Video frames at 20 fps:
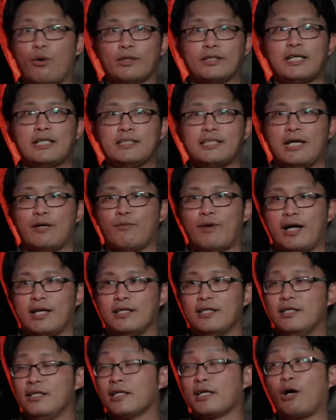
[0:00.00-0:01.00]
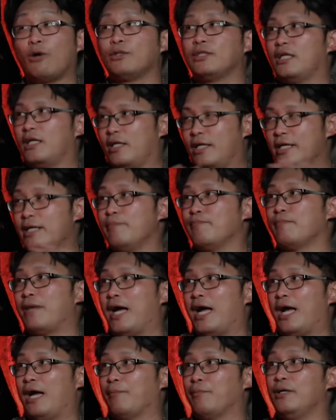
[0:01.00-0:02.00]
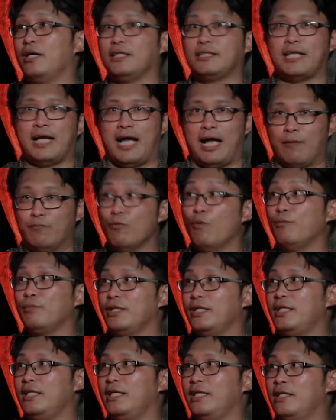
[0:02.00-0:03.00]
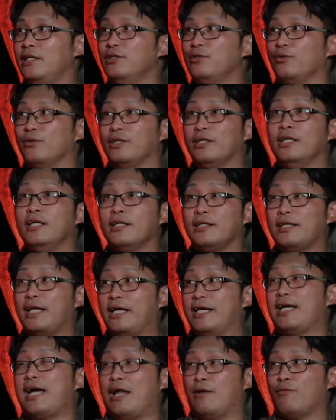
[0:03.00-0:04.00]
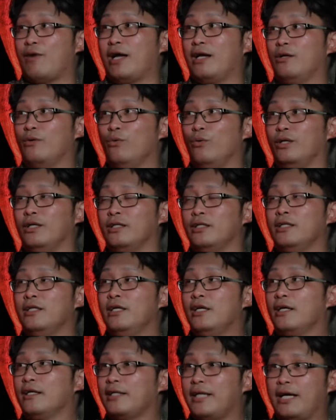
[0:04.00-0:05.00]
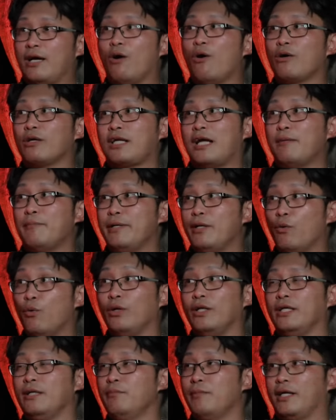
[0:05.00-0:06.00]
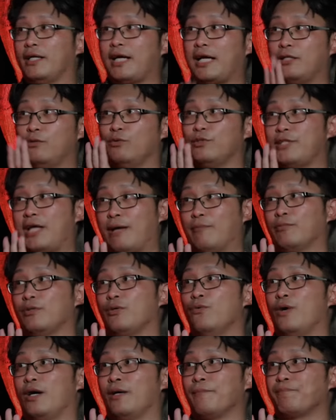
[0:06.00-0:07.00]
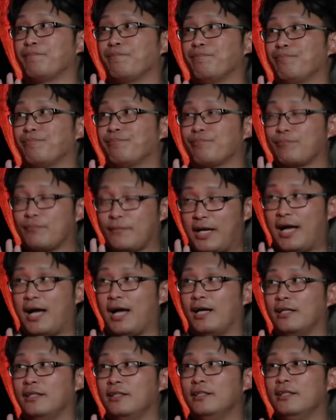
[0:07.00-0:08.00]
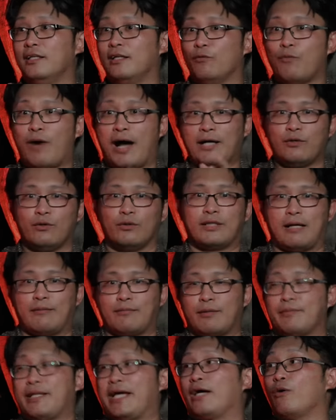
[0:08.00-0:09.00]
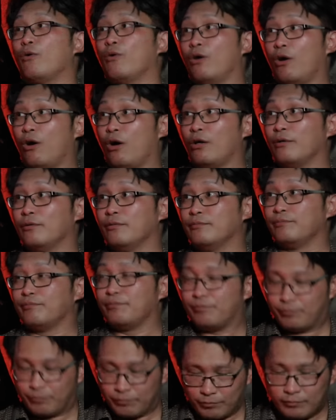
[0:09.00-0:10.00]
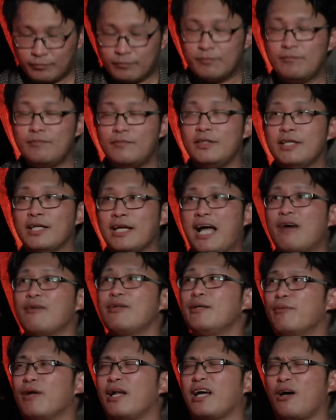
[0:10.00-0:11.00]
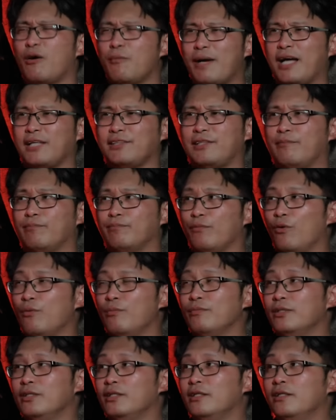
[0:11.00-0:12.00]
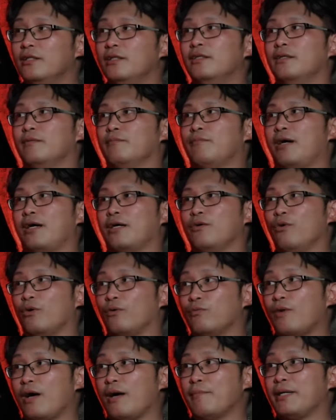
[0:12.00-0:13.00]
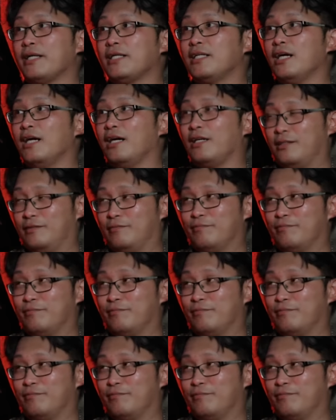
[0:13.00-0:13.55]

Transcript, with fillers: ก็ตั้งใจว่าเขาจะรีบมาเพื่อจะหามุมที่ดีที่สุดในการวาดหุ่น ในห้องนั้นมีหุ่นที่เหมือนกันอยู่3ตัวอ่าวางอยู่ตามตำแหน่งของห้อง คราวนี้พอเขามาเสร็จปุ๊บปรากฏว่ามันเกิด